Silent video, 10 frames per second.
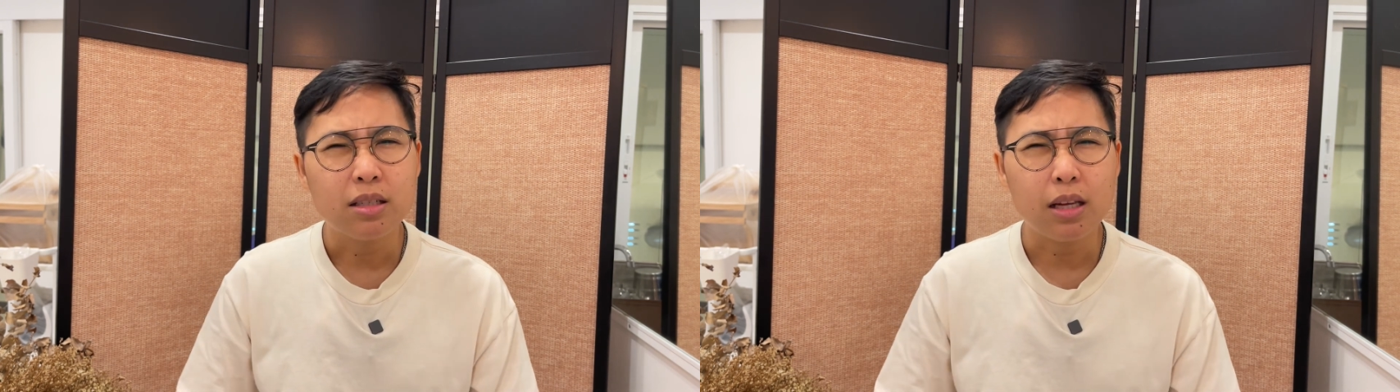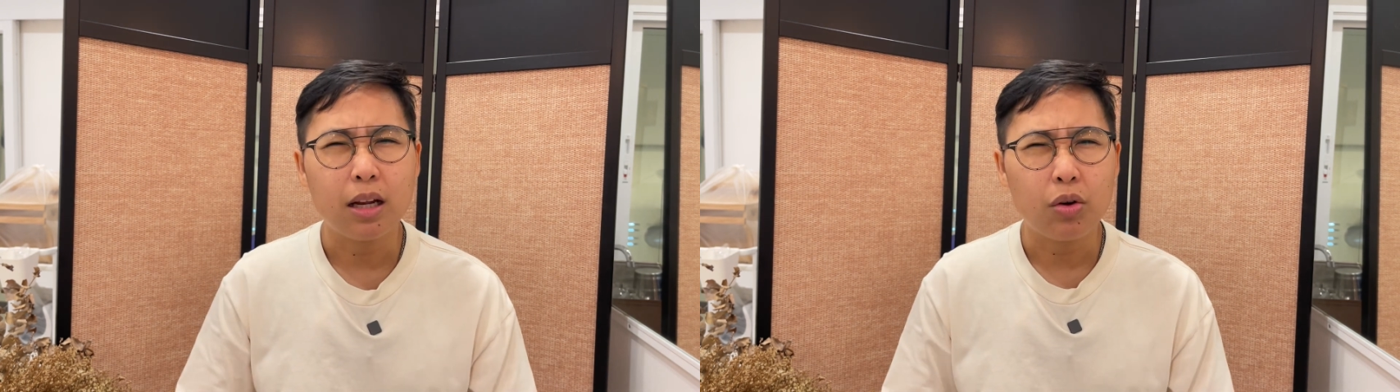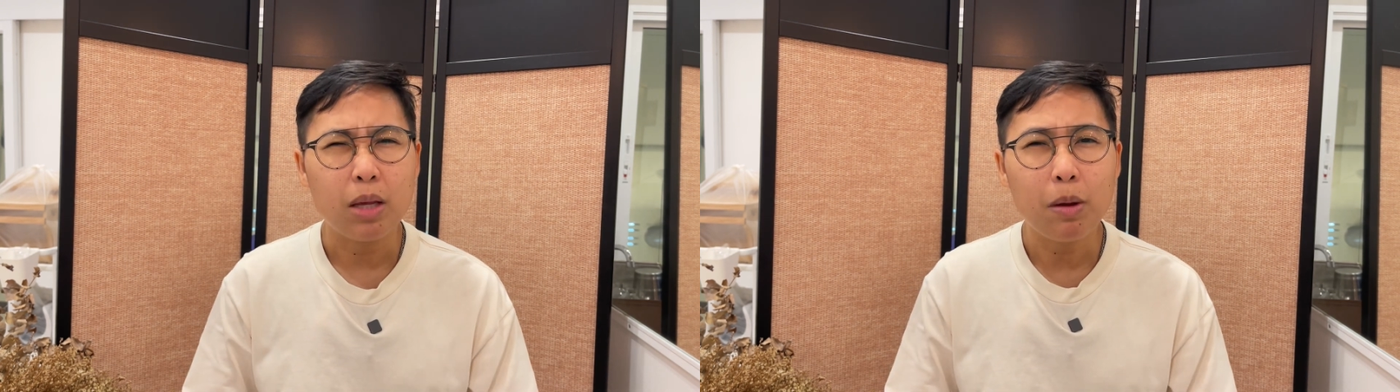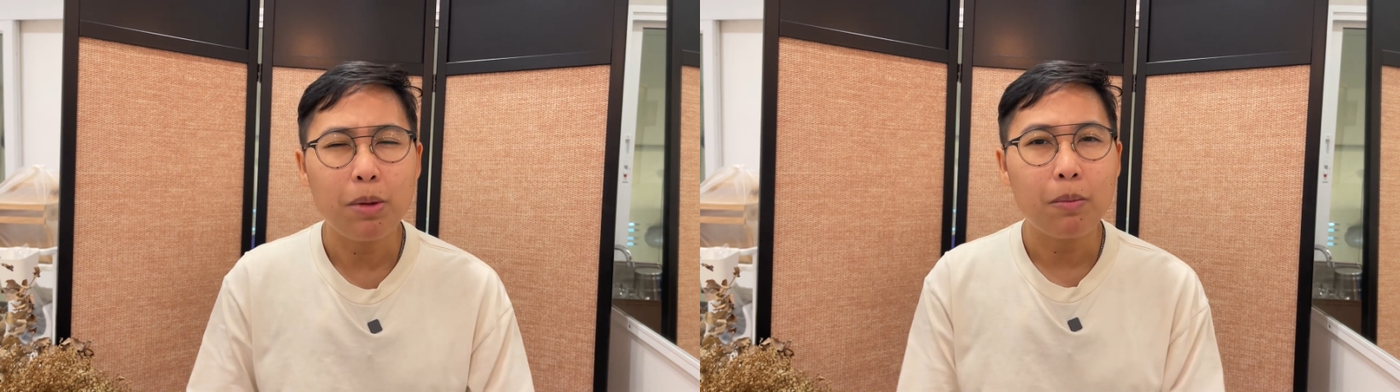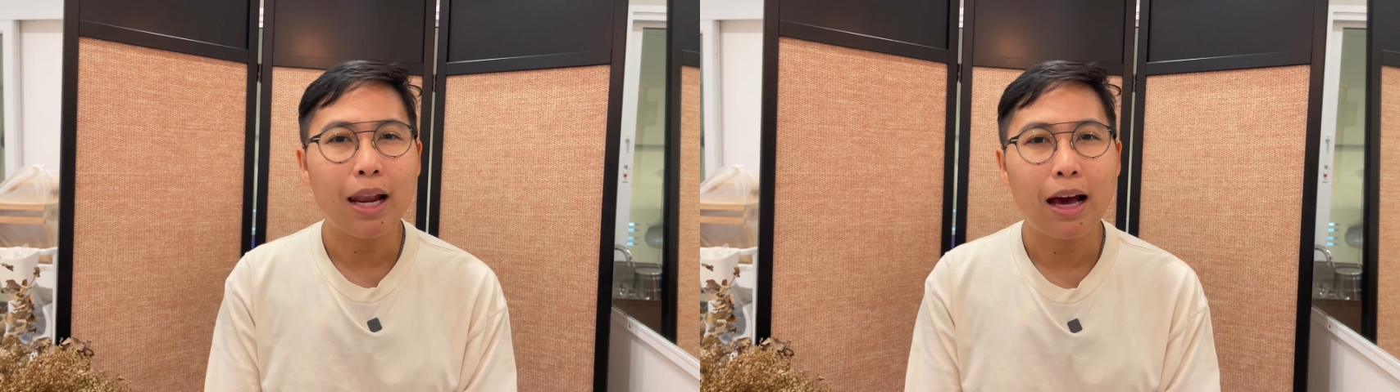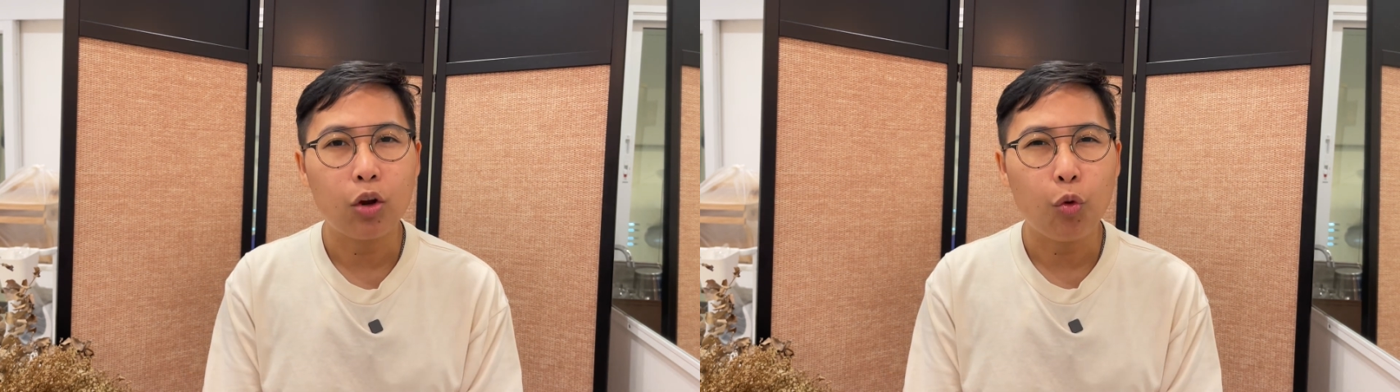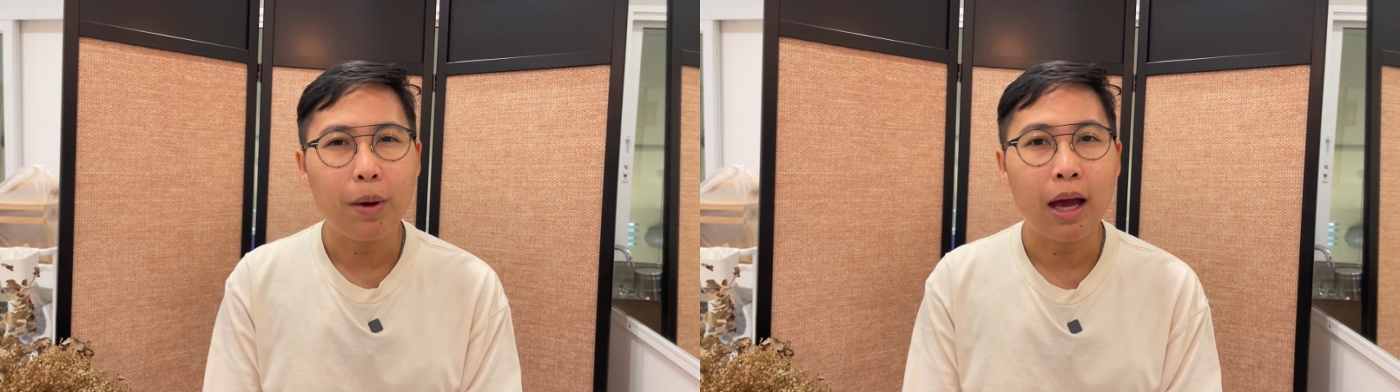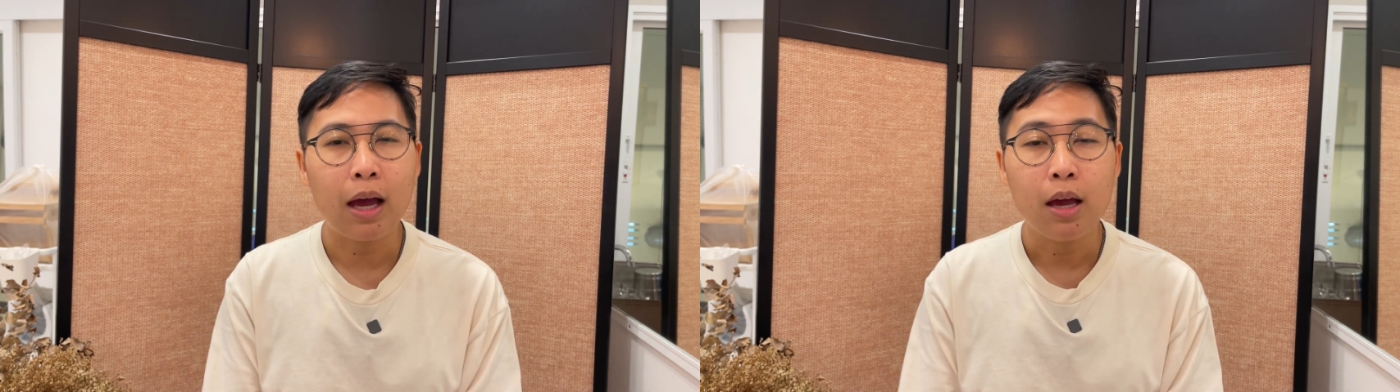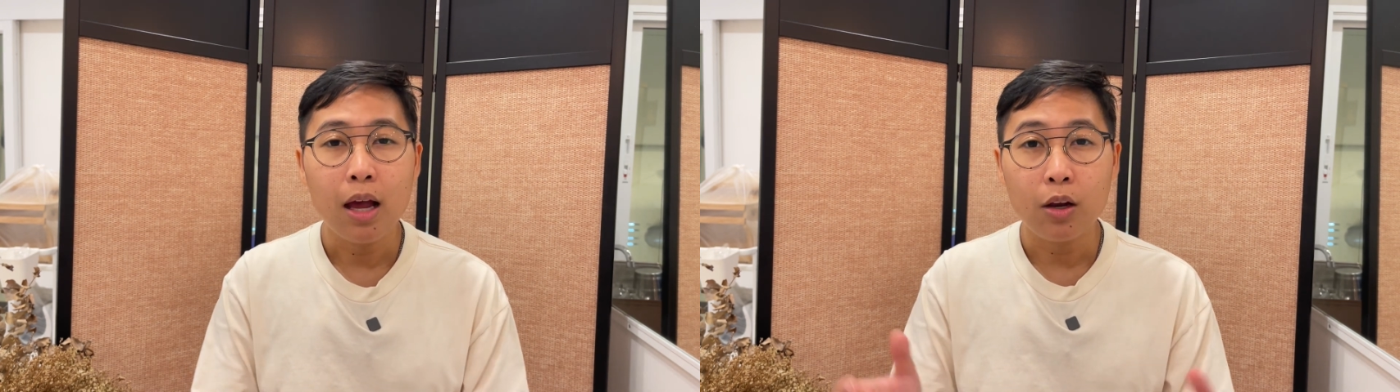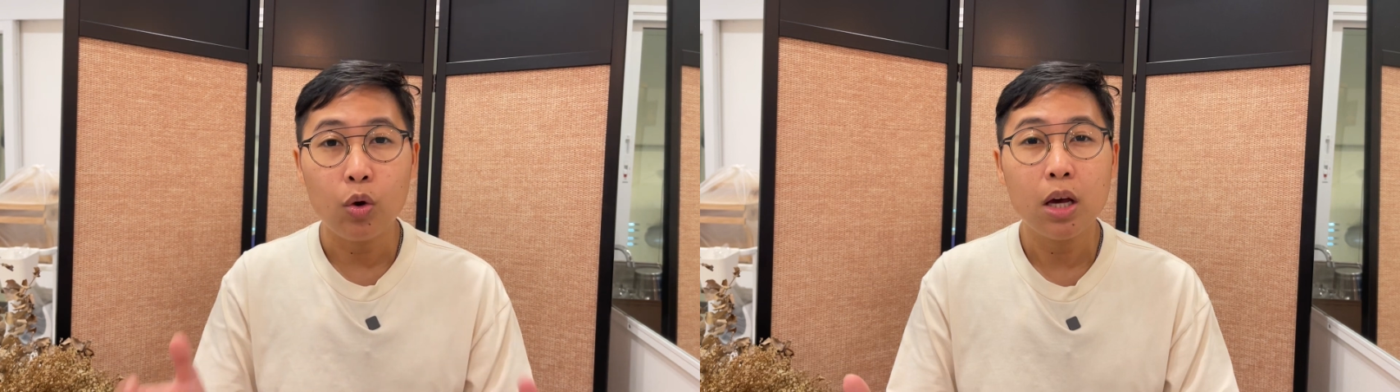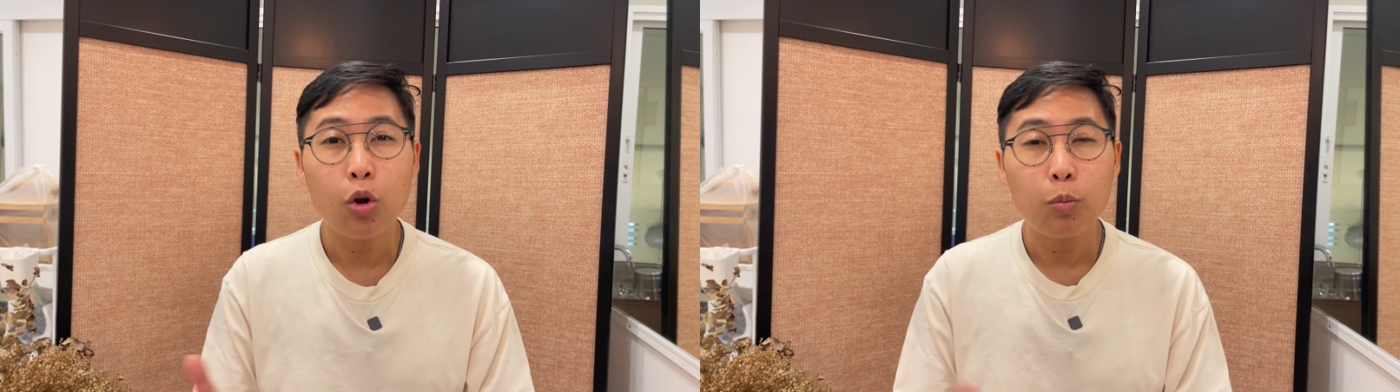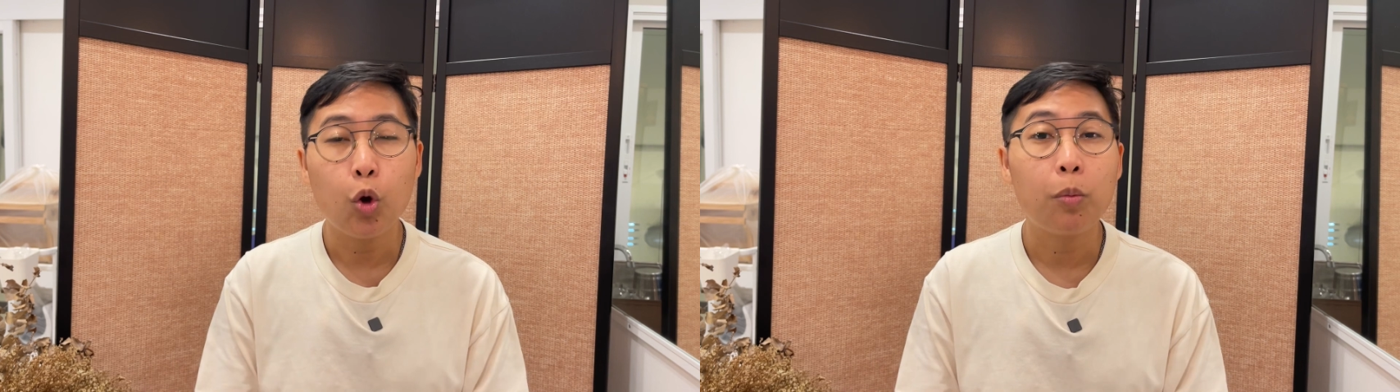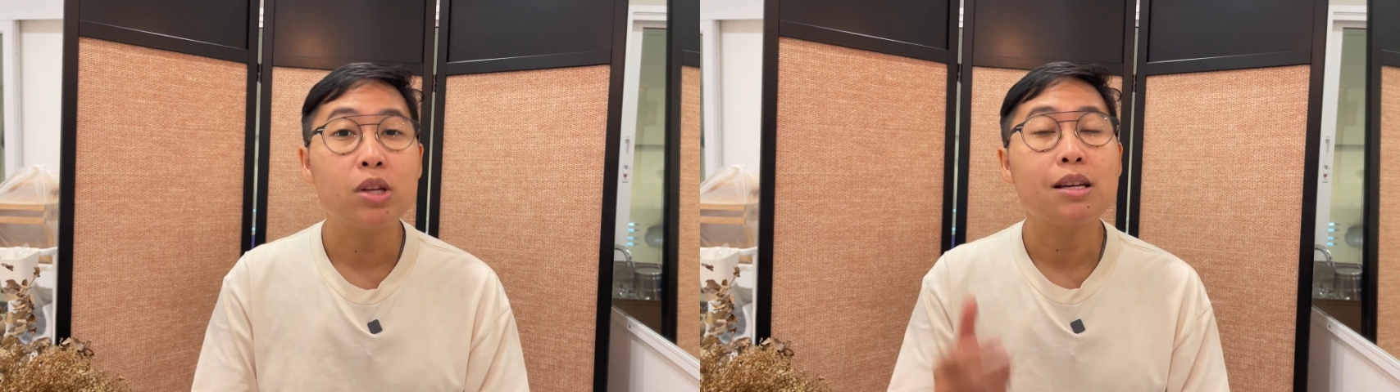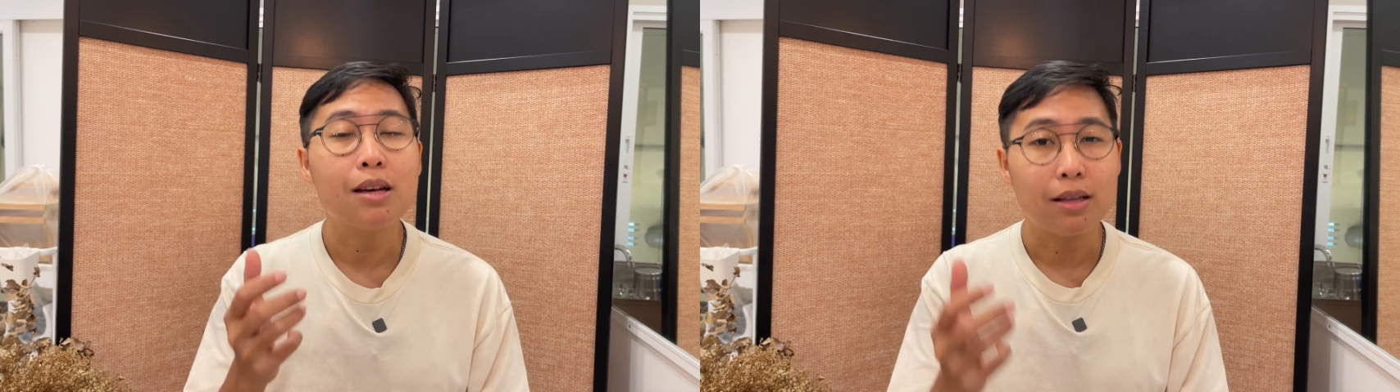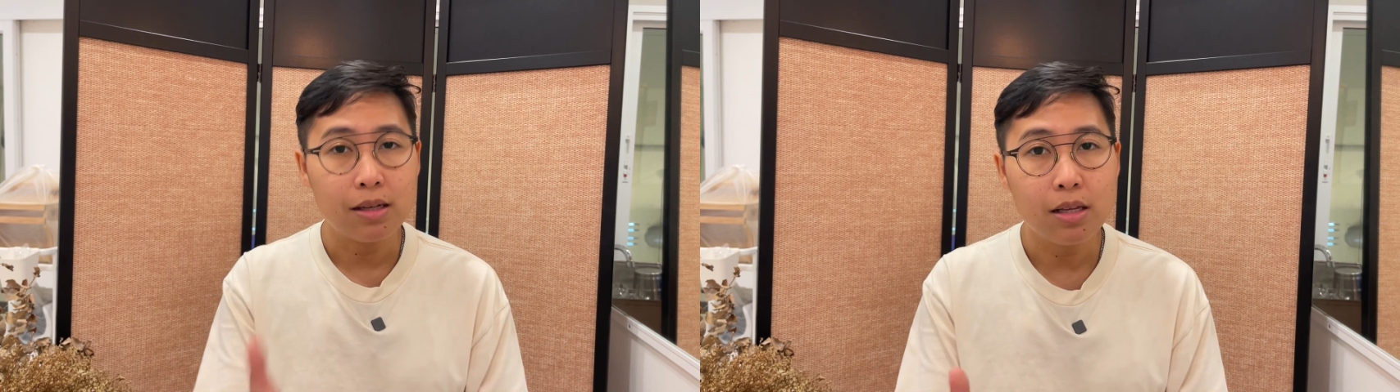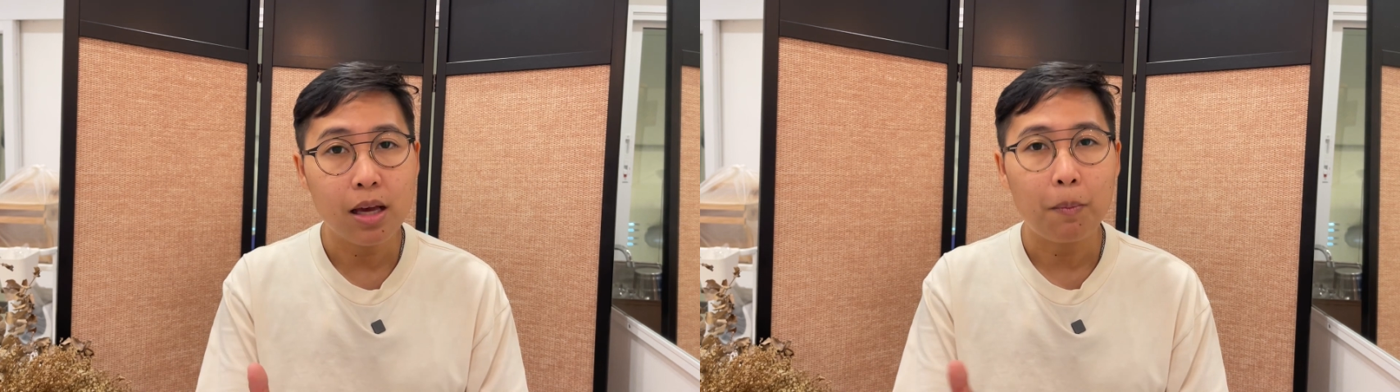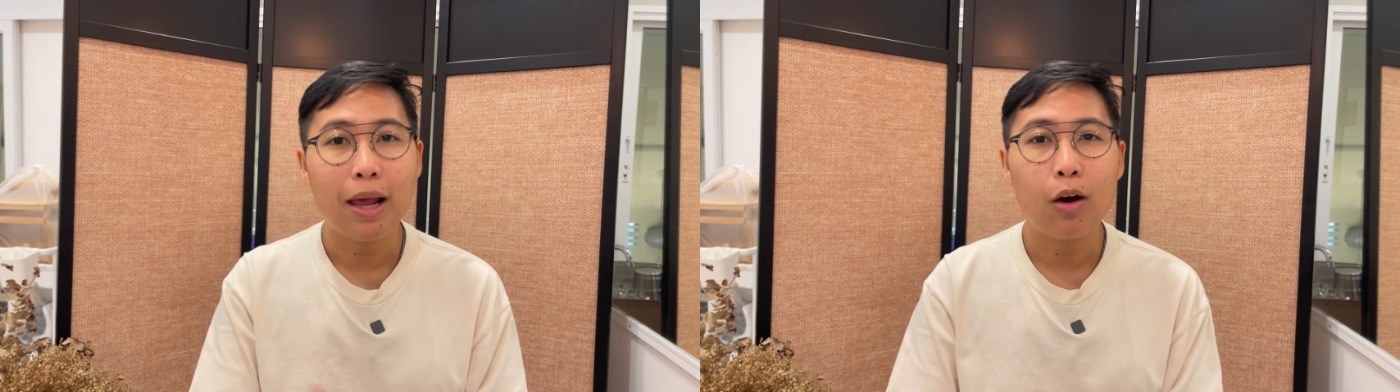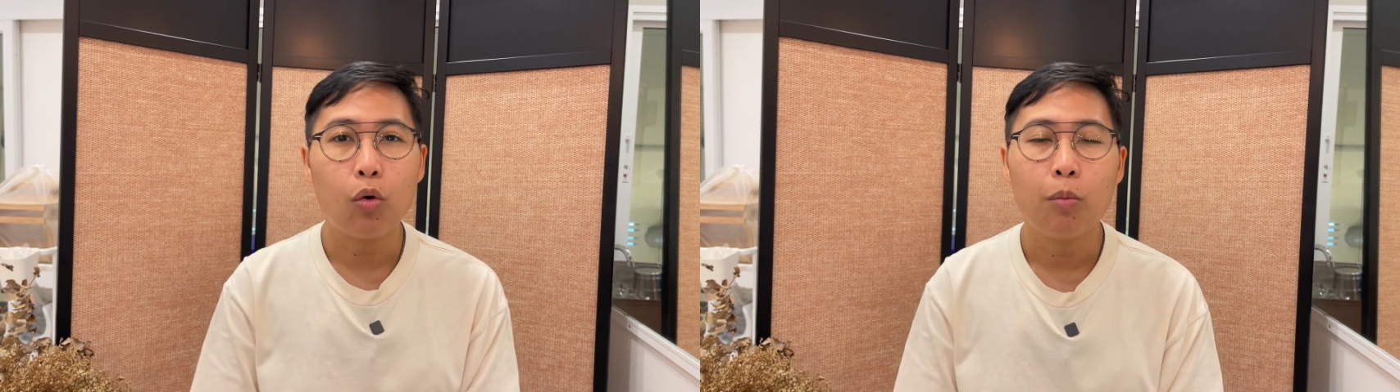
สิ่งเหล่านี้มันเป็นพลังลบค่ะแล้วเรื่องลบๆก็จะเกิดขึ้นกับเรา